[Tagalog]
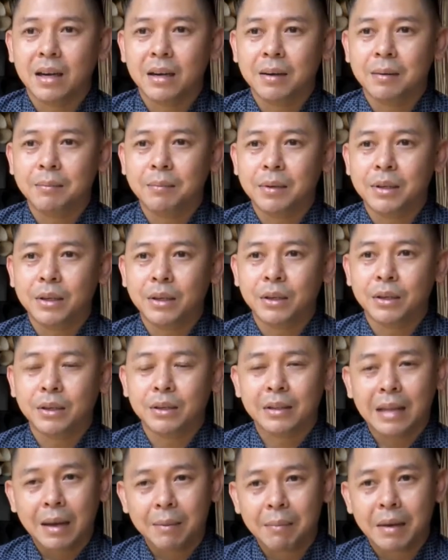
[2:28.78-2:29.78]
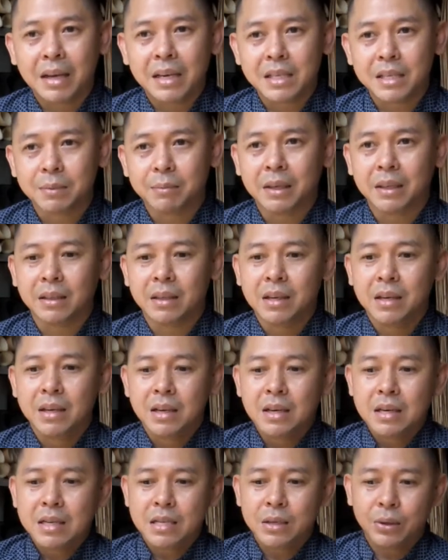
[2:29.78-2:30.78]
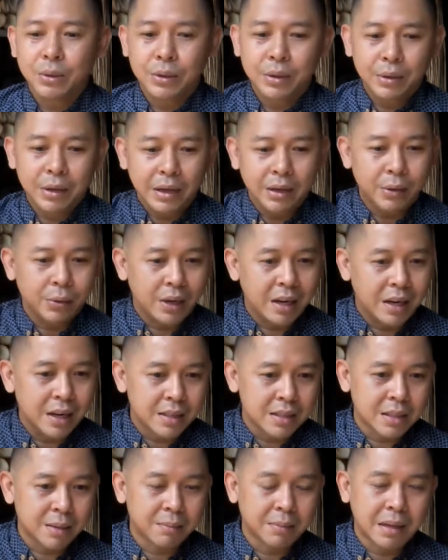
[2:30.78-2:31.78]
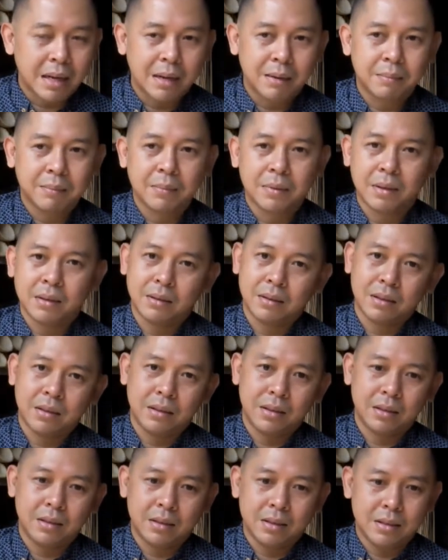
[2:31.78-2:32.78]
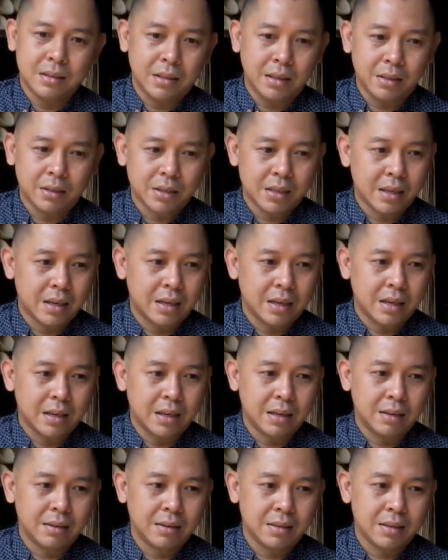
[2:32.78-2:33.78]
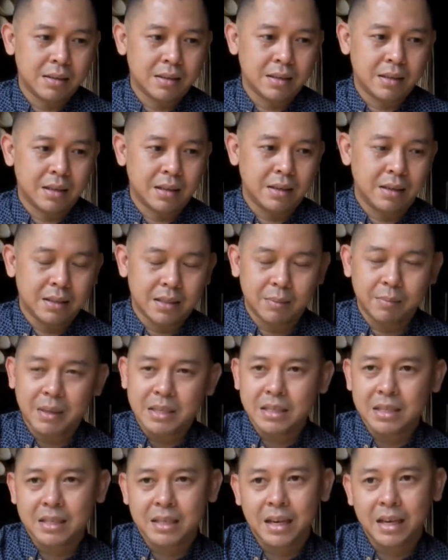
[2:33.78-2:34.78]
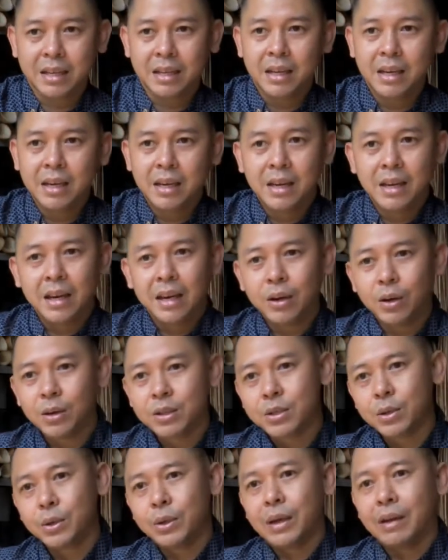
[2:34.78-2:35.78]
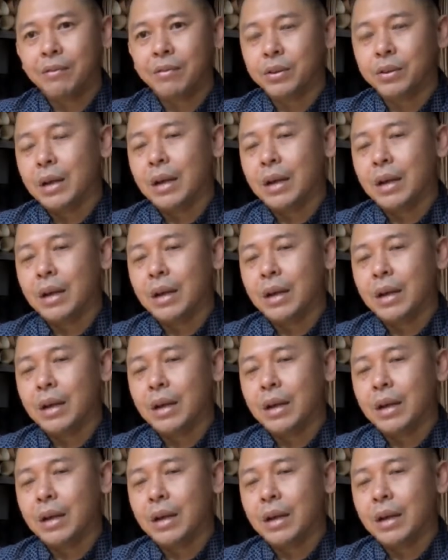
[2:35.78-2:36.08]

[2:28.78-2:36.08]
um, your time management. So you you allot some time dito sa sa, sa business side and also you